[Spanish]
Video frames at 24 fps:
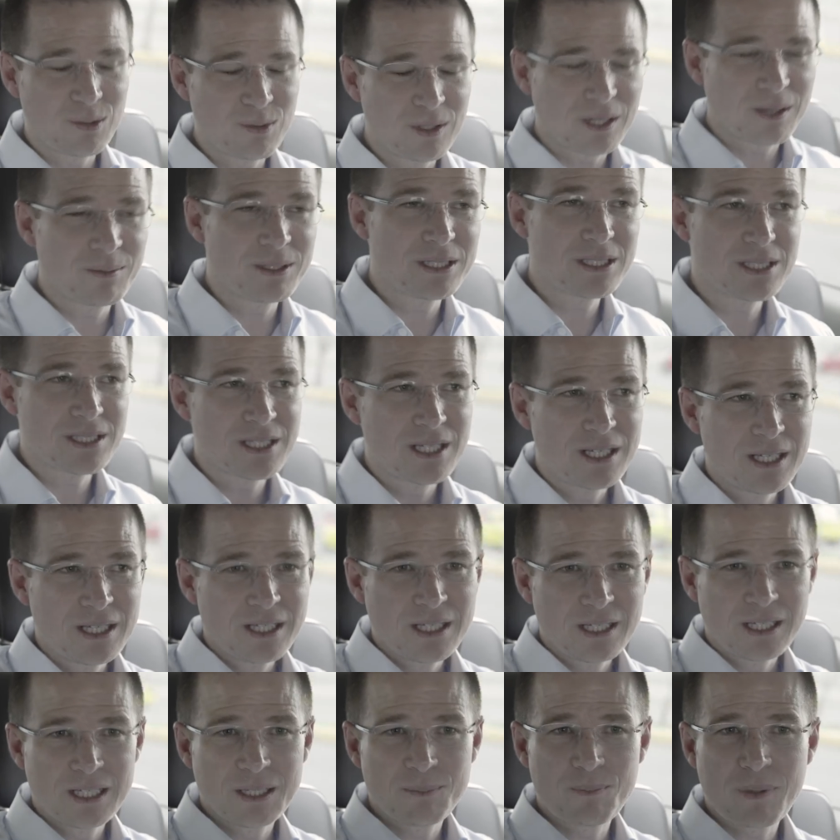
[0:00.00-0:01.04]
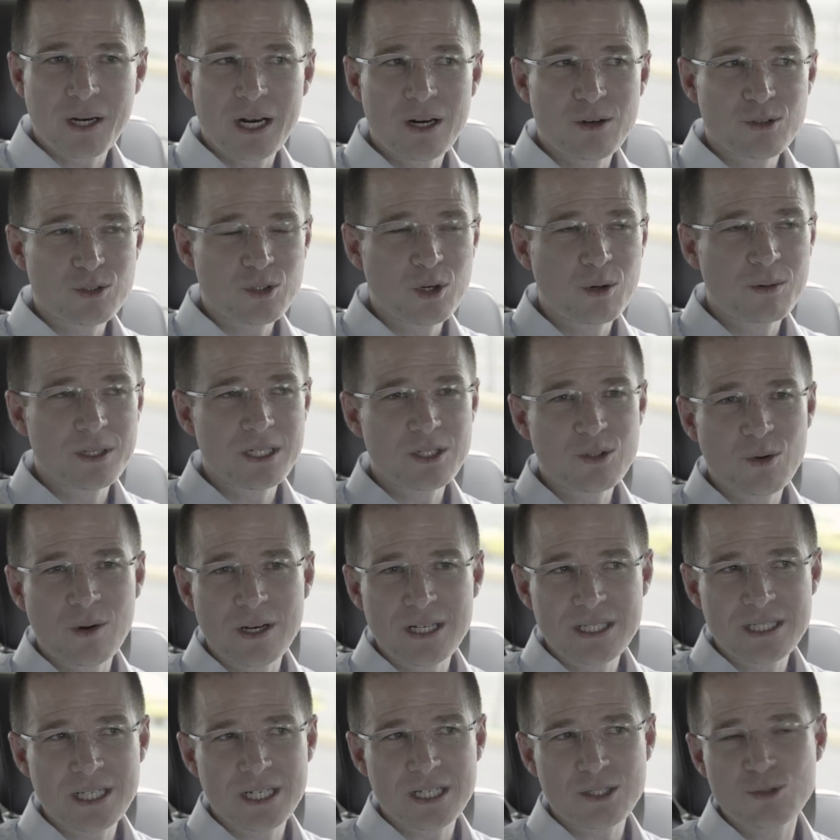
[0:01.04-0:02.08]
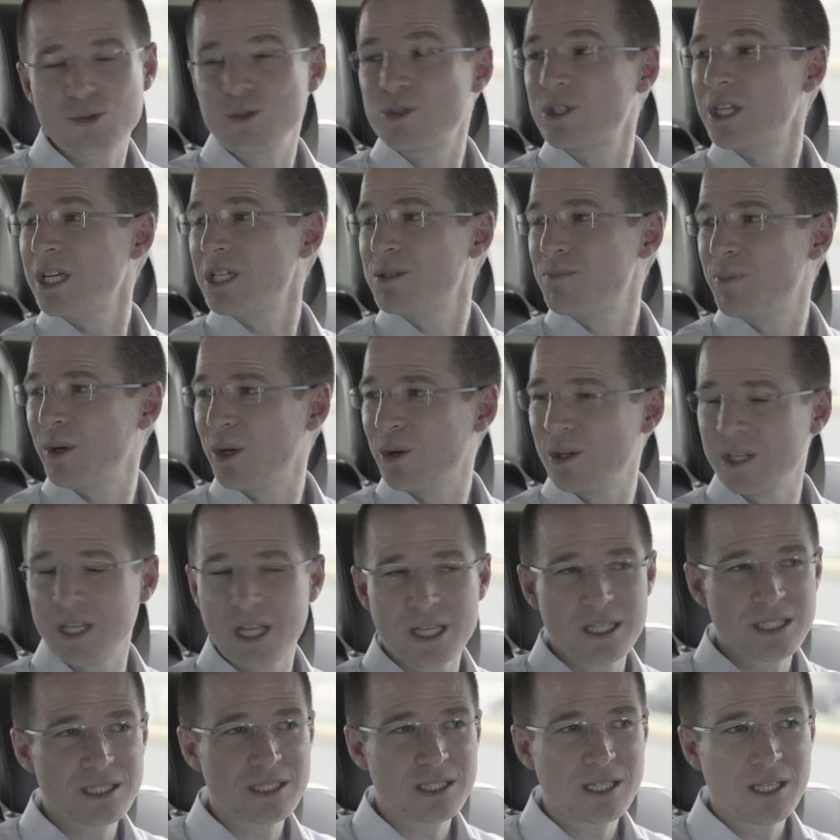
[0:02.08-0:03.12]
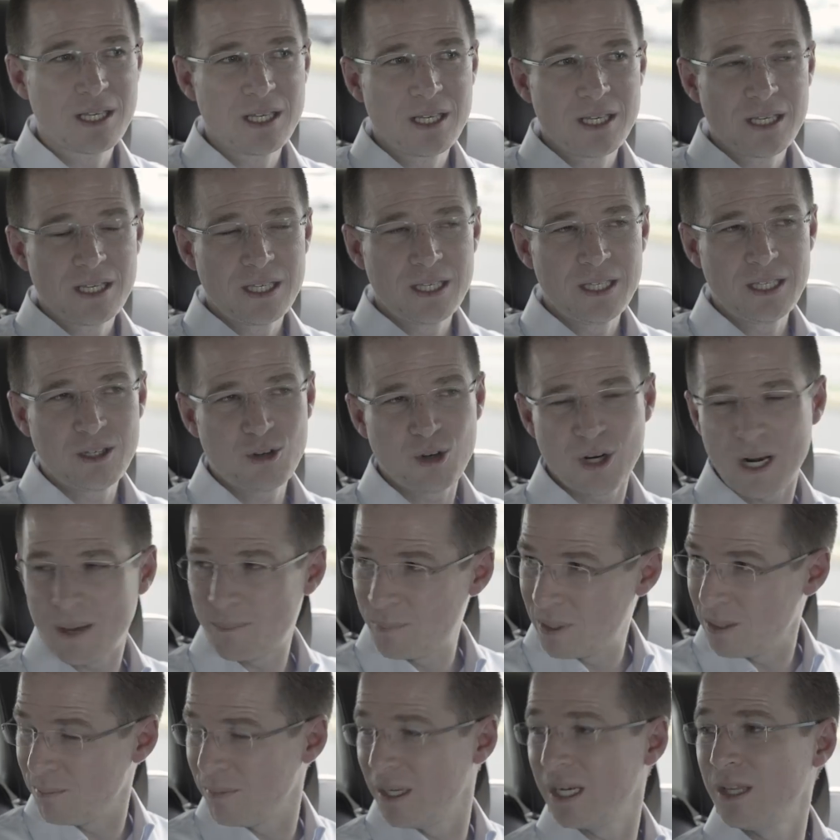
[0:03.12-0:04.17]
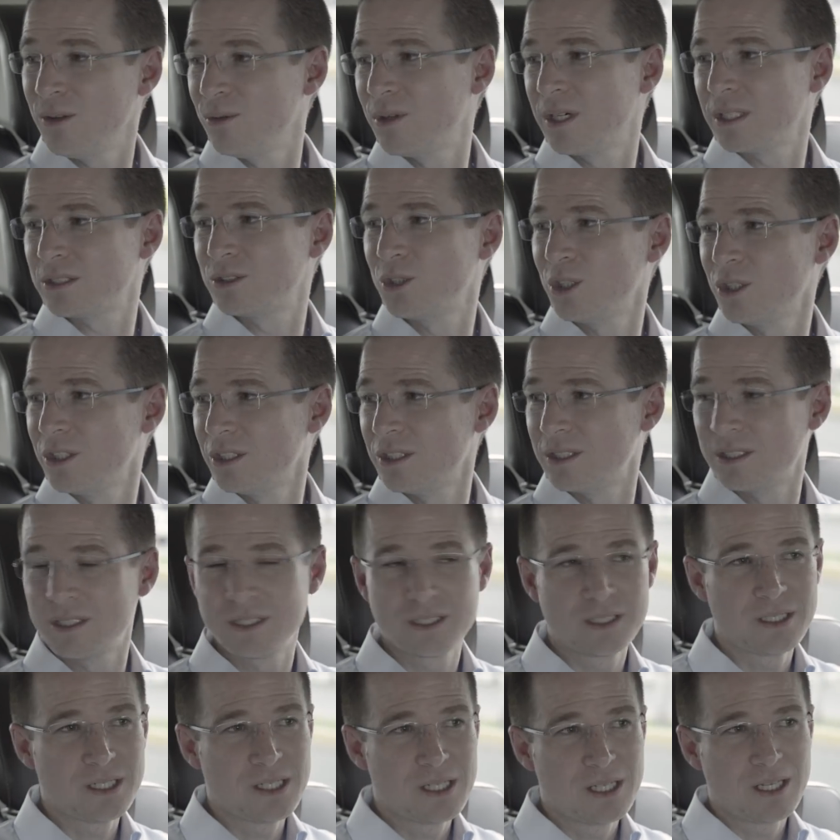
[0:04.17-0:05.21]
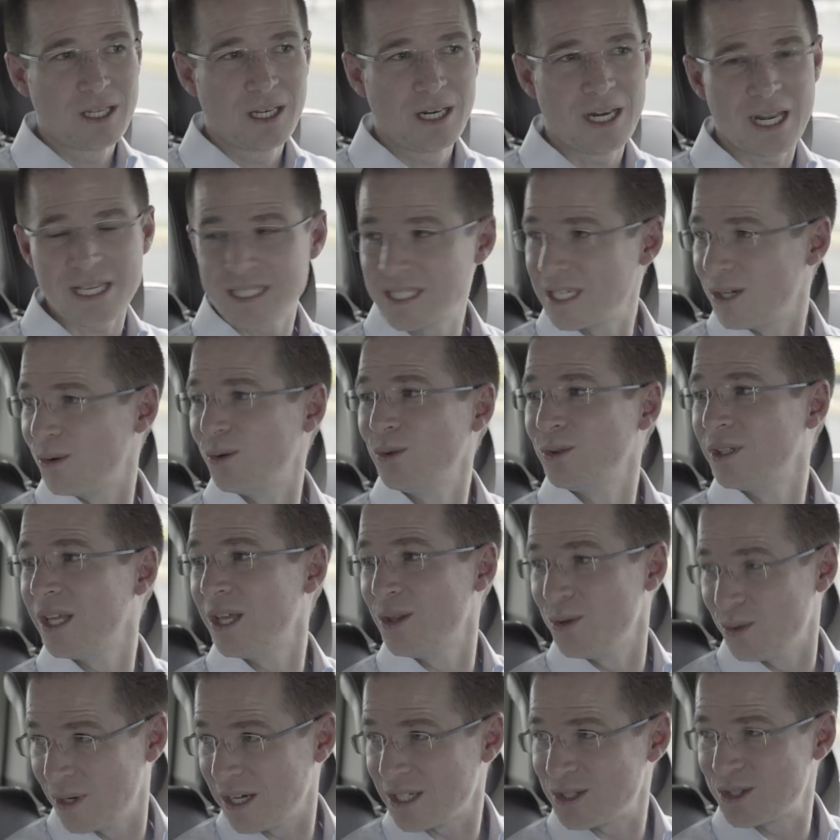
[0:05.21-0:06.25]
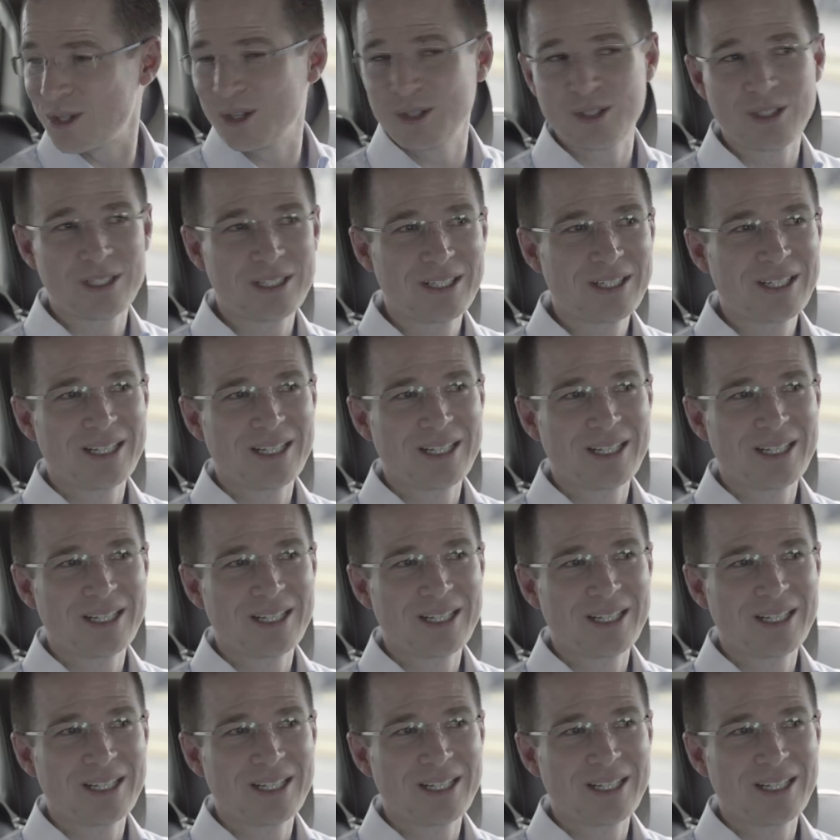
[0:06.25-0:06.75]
alguna vez que para los jóvenes cuáles eran sus tres prioridades. Y dijo, la primera educación, la segunda educación